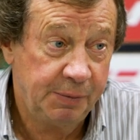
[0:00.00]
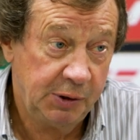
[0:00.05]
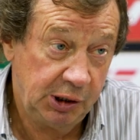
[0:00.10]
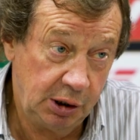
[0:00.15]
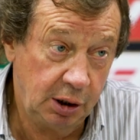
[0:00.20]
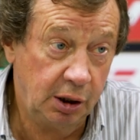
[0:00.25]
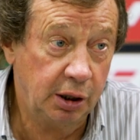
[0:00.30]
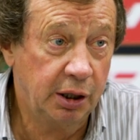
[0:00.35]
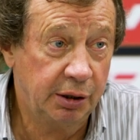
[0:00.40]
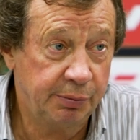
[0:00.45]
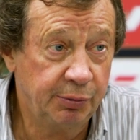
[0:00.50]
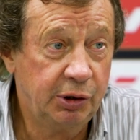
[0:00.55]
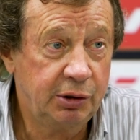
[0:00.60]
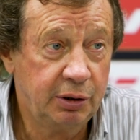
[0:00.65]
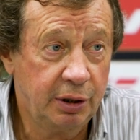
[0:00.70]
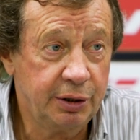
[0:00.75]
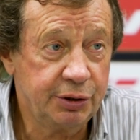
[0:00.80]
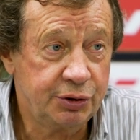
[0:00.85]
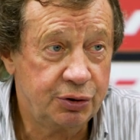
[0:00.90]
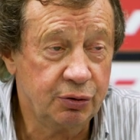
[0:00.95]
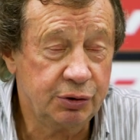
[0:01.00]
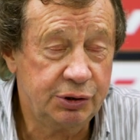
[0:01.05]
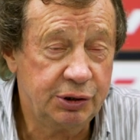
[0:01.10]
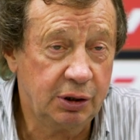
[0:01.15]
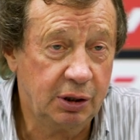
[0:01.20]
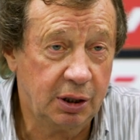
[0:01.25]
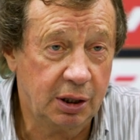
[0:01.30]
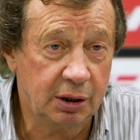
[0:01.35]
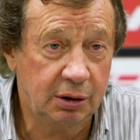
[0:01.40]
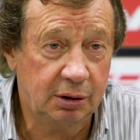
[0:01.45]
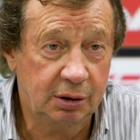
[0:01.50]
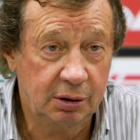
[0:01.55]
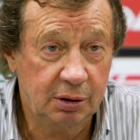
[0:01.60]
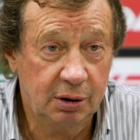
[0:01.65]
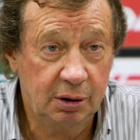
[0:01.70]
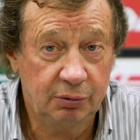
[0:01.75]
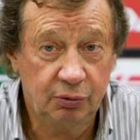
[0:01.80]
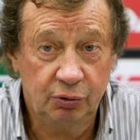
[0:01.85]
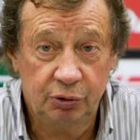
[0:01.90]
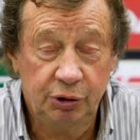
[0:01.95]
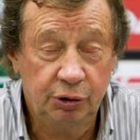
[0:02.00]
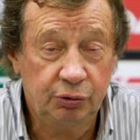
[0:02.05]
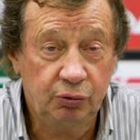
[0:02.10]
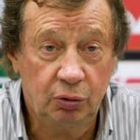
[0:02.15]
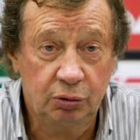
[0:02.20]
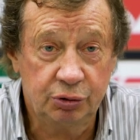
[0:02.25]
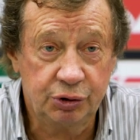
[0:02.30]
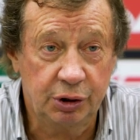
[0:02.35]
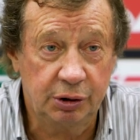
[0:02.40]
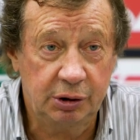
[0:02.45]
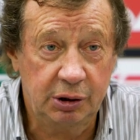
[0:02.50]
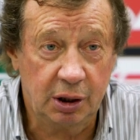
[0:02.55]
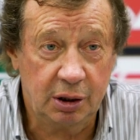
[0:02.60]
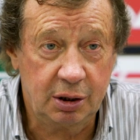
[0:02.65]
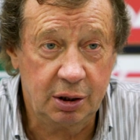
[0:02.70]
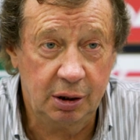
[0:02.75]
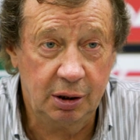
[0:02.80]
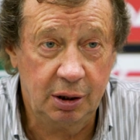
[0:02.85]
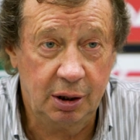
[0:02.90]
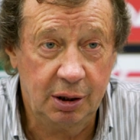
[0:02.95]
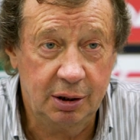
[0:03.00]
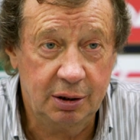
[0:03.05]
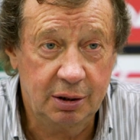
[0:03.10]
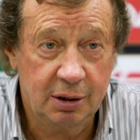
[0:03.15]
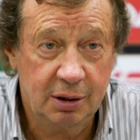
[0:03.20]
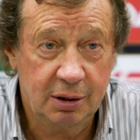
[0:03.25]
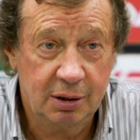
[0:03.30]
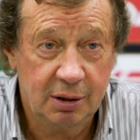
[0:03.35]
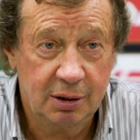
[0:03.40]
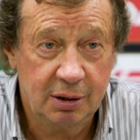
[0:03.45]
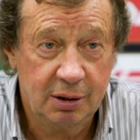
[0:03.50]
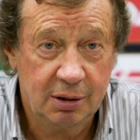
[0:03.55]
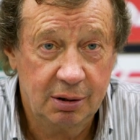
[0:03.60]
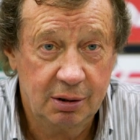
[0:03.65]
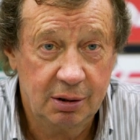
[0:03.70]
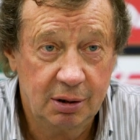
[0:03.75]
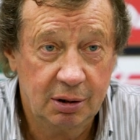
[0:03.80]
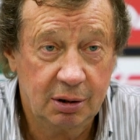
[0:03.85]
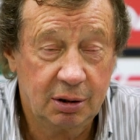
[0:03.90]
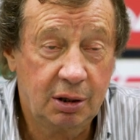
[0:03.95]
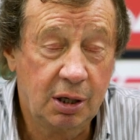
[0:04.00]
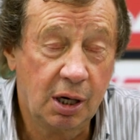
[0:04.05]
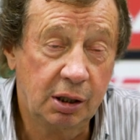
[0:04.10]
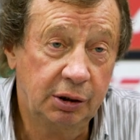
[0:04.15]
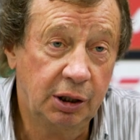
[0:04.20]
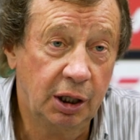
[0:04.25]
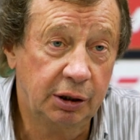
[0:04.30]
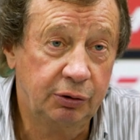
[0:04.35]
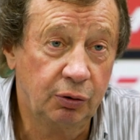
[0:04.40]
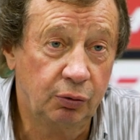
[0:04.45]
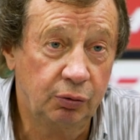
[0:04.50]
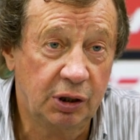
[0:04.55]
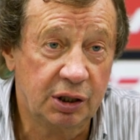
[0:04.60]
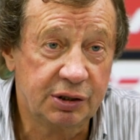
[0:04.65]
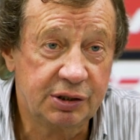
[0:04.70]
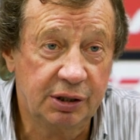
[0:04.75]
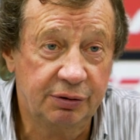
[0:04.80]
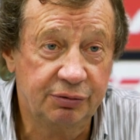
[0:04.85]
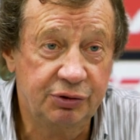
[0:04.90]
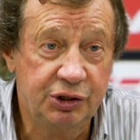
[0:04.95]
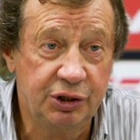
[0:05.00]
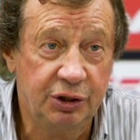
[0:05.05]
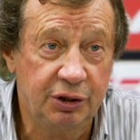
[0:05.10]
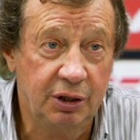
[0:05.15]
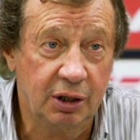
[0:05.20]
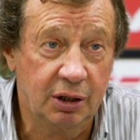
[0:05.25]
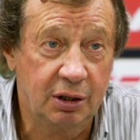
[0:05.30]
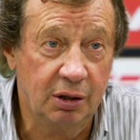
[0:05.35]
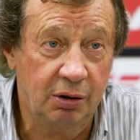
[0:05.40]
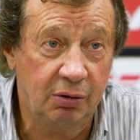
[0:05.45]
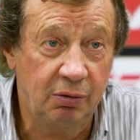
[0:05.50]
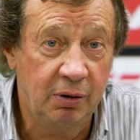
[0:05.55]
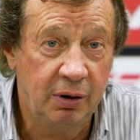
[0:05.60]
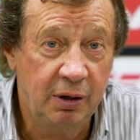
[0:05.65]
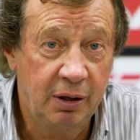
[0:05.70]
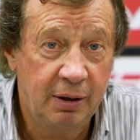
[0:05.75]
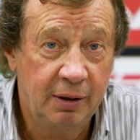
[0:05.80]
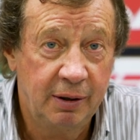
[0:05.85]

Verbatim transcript: Гильермо хорошо сыграл. Он и должен так играть. Когда-то у нас Овчинников –